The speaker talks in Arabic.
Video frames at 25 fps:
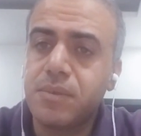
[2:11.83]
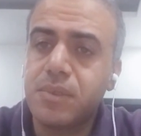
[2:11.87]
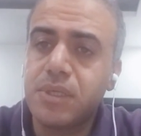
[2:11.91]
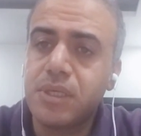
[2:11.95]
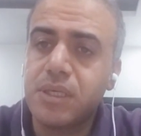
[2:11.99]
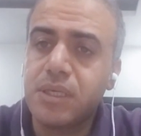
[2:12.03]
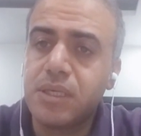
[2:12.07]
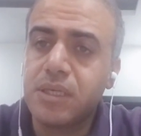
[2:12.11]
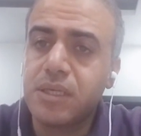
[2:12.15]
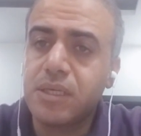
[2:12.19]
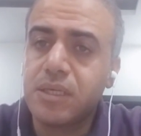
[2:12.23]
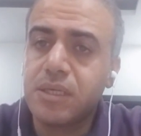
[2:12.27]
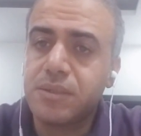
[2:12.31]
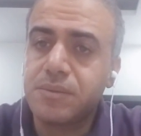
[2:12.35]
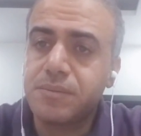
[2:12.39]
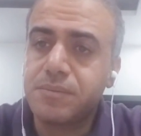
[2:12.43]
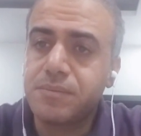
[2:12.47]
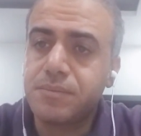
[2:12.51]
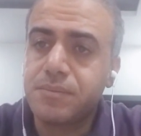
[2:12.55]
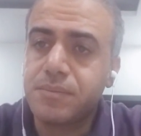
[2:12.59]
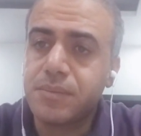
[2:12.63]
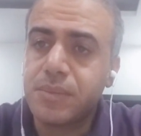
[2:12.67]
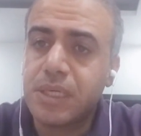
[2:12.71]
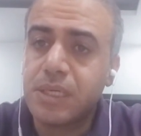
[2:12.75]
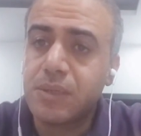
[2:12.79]

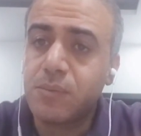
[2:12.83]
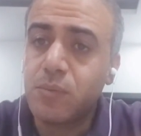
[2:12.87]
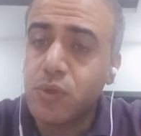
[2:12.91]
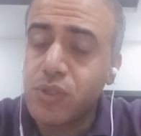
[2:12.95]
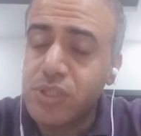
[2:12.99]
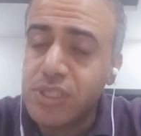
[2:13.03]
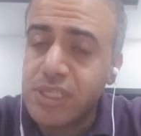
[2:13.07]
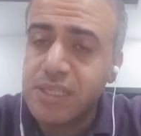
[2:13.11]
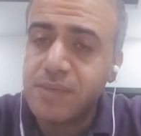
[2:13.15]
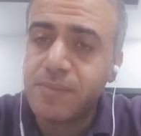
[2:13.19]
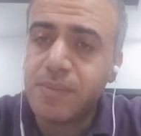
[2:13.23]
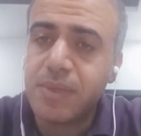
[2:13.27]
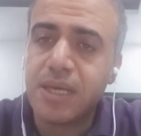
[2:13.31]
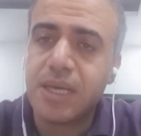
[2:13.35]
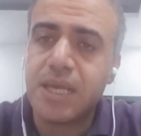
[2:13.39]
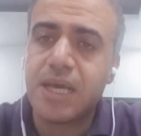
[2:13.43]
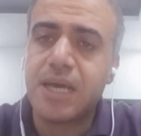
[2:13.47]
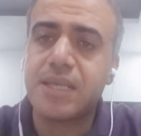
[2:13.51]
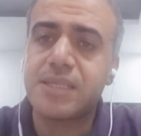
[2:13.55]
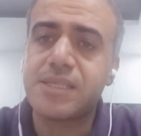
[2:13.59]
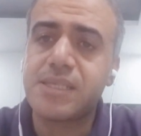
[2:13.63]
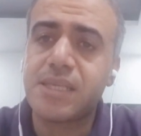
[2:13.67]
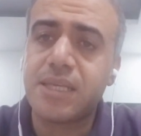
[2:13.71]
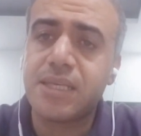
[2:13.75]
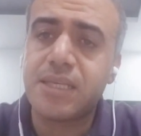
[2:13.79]
بالمصيبة اللي
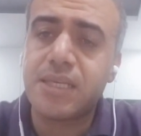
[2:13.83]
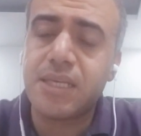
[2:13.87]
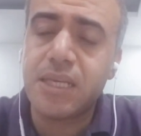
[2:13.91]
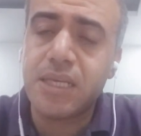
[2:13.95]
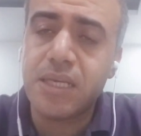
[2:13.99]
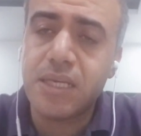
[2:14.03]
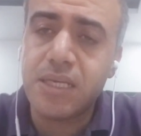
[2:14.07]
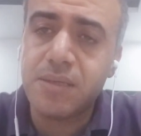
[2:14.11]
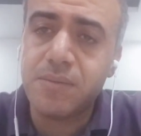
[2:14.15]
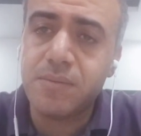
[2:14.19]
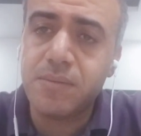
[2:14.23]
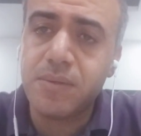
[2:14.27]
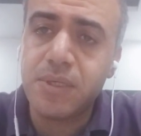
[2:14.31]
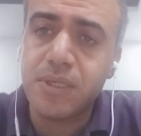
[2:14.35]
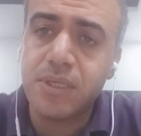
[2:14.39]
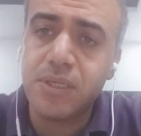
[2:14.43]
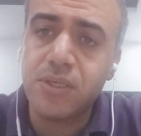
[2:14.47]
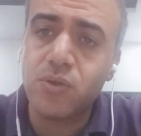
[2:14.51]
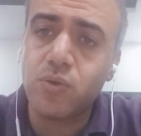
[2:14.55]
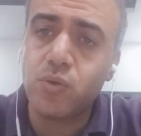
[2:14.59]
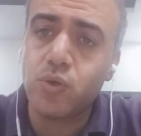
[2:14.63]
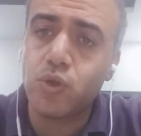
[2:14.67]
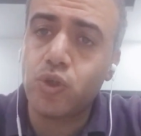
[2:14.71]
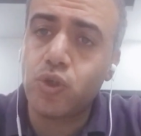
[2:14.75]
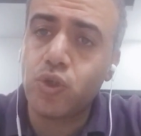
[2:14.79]
حصلت
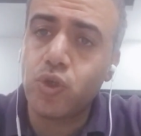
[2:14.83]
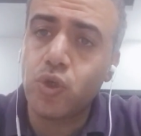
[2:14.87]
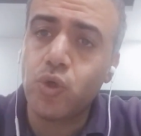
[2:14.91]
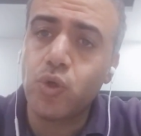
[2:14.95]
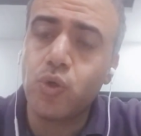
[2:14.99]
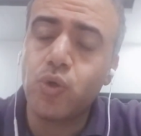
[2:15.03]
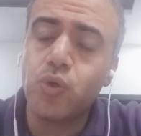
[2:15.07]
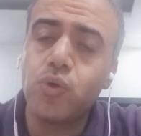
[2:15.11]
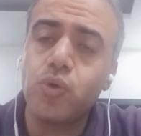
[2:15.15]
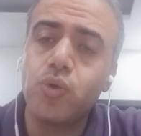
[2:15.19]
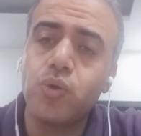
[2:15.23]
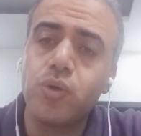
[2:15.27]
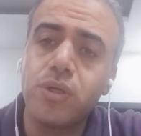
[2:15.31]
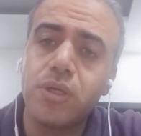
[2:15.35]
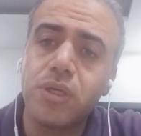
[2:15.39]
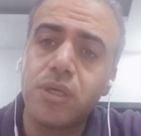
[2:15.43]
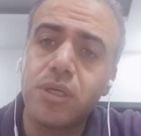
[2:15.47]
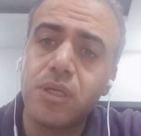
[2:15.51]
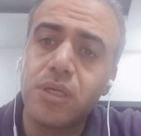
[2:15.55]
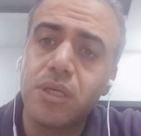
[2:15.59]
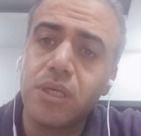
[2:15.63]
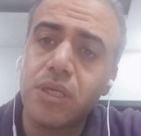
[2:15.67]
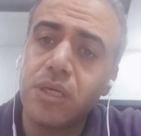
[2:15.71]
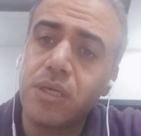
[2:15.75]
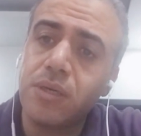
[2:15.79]
للابن
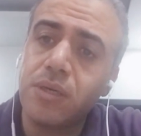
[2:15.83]
وشلون